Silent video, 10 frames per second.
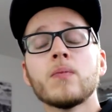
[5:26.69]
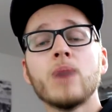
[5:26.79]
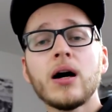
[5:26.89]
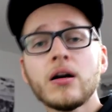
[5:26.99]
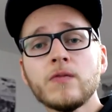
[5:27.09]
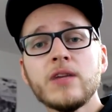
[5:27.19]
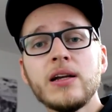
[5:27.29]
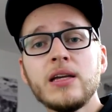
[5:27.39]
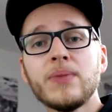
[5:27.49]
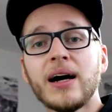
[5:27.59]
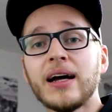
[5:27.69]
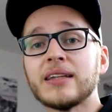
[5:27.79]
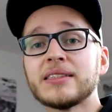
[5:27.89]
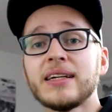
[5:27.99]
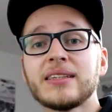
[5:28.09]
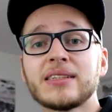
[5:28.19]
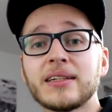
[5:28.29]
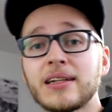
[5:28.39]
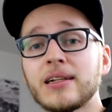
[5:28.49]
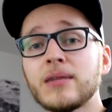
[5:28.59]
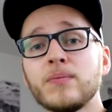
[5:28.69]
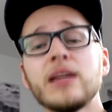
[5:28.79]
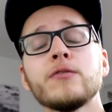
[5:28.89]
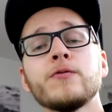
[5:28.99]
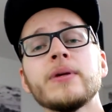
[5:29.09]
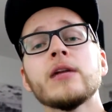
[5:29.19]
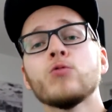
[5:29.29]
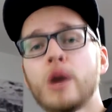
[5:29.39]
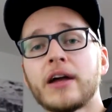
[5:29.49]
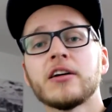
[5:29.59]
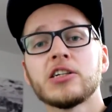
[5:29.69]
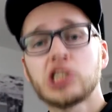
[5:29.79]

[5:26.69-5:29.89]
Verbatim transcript: Machen wir lieber ein Sechzehntel mit viel wacker